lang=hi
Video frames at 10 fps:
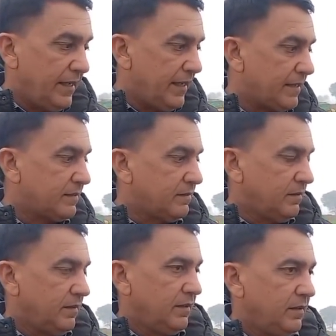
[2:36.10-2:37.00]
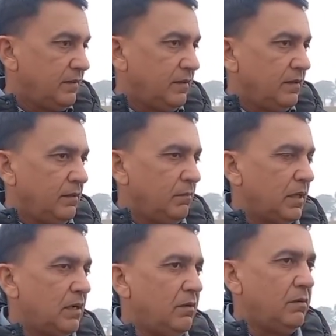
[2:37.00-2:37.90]
एक
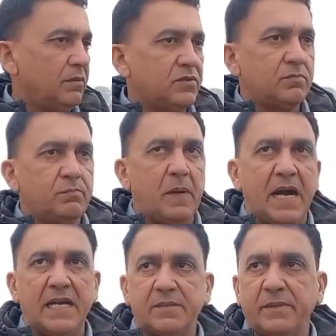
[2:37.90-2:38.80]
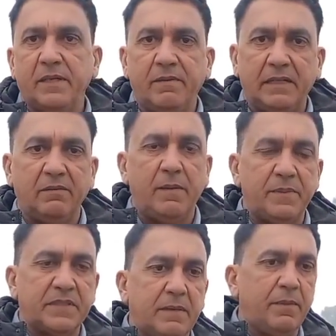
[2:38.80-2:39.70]
मतलब पाँच महीने बाद
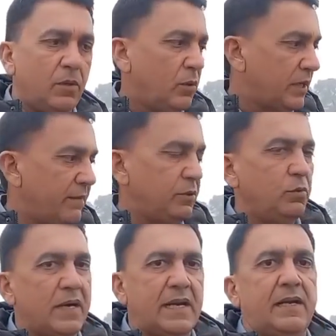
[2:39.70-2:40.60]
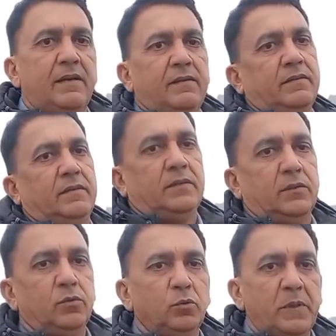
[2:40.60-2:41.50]
वापस गबन होके भी दोबारा हाँ
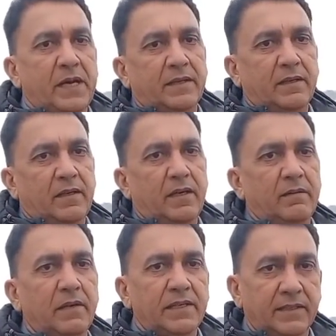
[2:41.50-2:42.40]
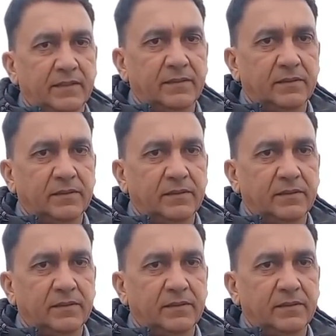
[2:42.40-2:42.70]
जी दूध पे आने वाली है